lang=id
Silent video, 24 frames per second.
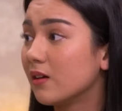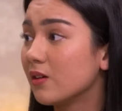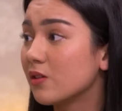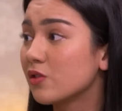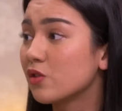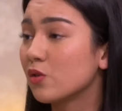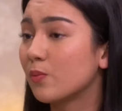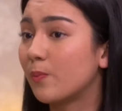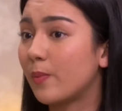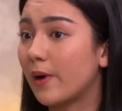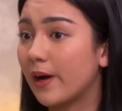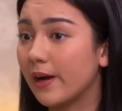
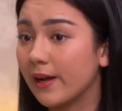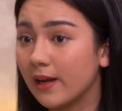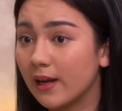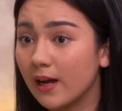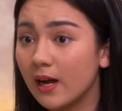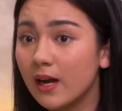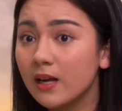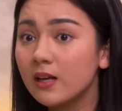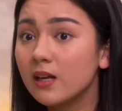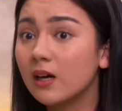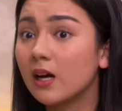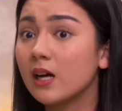
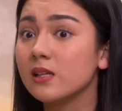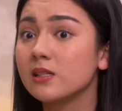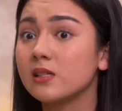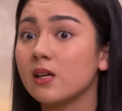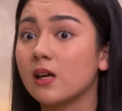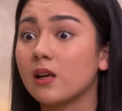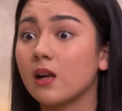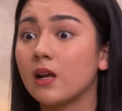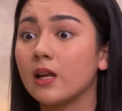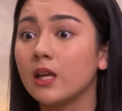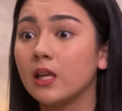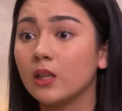Supaya dengan
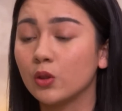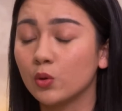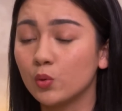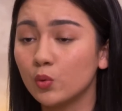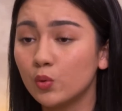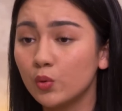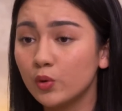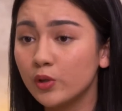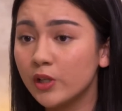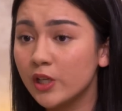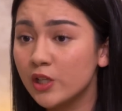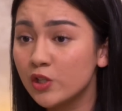cara
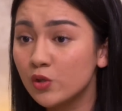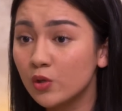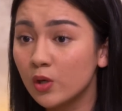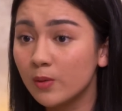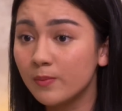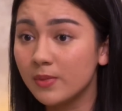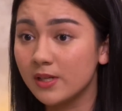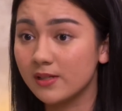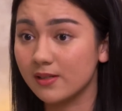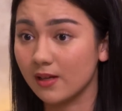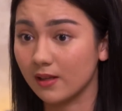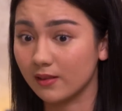itu dia
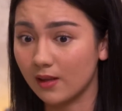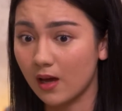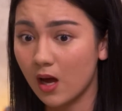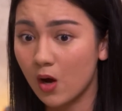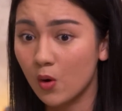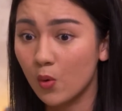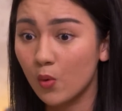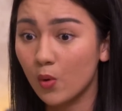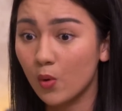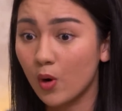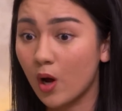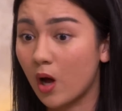juga bisa
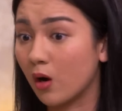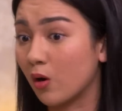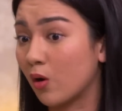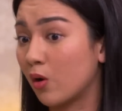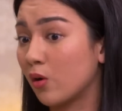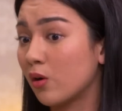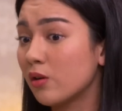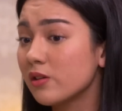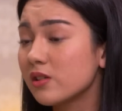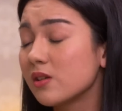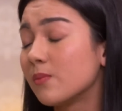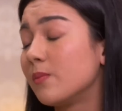tahu kalau
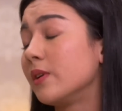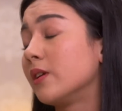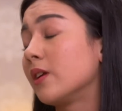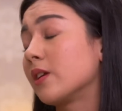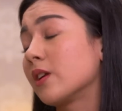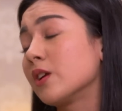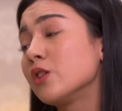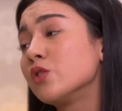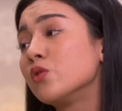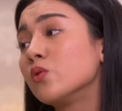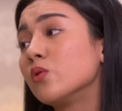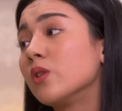lo
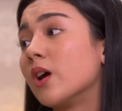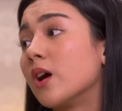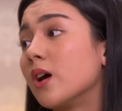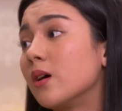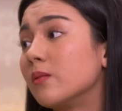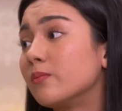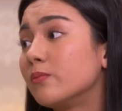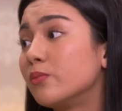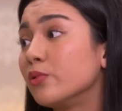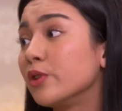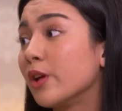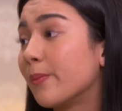sebenarnya juga
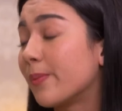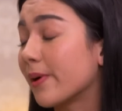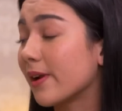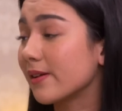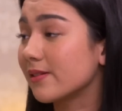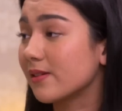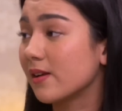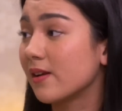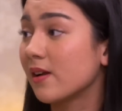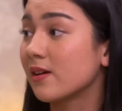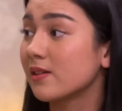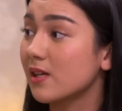punya
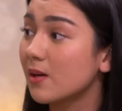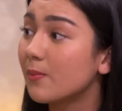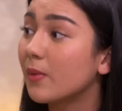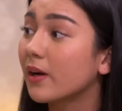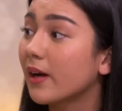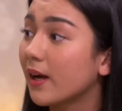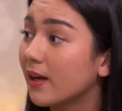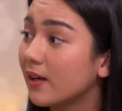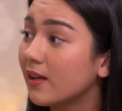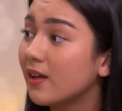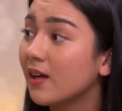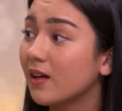perasaan yang sama
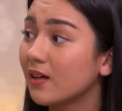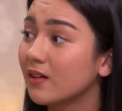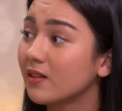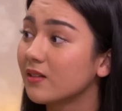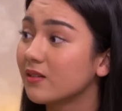kayak dia.